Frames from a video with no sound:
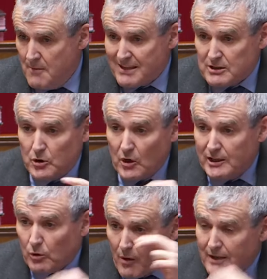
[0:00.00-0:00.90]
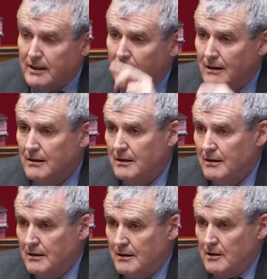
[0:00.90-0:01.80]
Parce que dans les trois cas
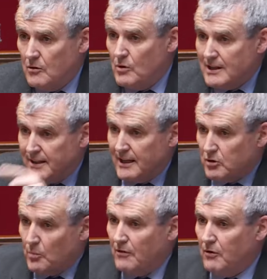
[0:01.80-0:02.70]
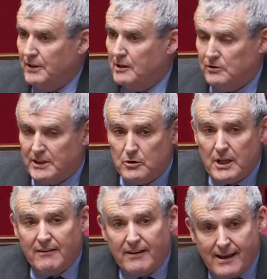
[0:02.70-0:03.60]
où la sédation profonde est continue, il y
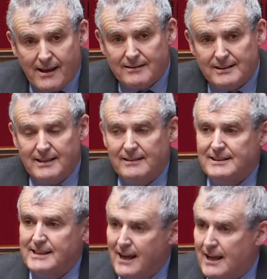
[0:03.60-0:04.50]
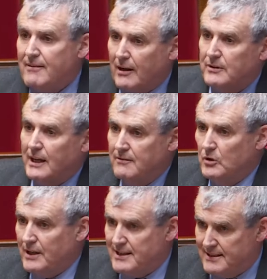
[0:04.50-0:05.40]
en avait un qui, qui allait vers une dérive
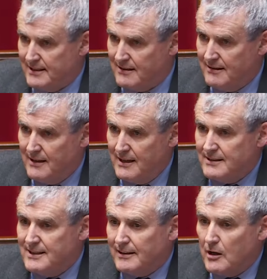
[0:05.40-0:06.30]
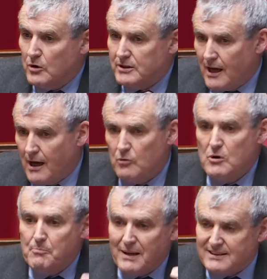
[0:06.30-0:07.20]
euthanasique, qui était le cas où
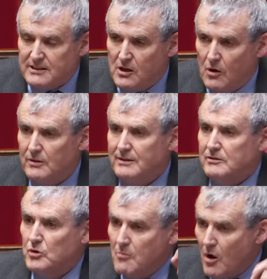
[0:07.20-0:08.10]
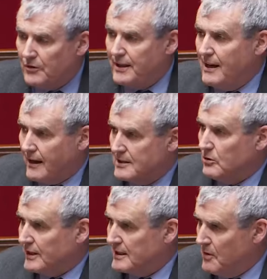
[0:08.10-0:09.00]
le patient demandait l'arrêt de
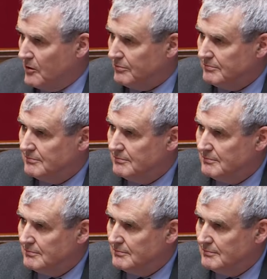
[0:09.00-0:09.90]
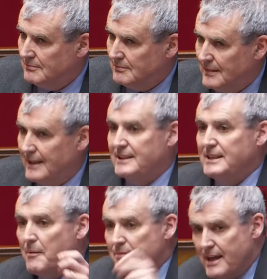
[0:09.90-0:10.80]
son traitement et
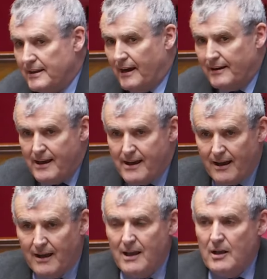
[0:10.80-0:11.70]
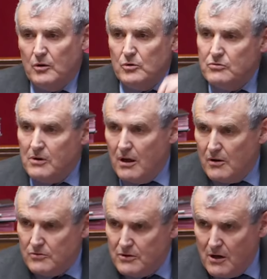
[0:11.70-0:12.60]
qui amenait derrière
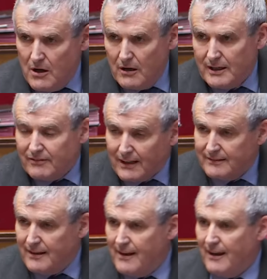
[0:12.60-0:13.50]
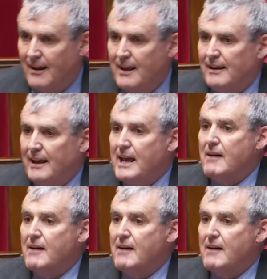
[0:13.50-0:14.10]
une, douleur réfractaire et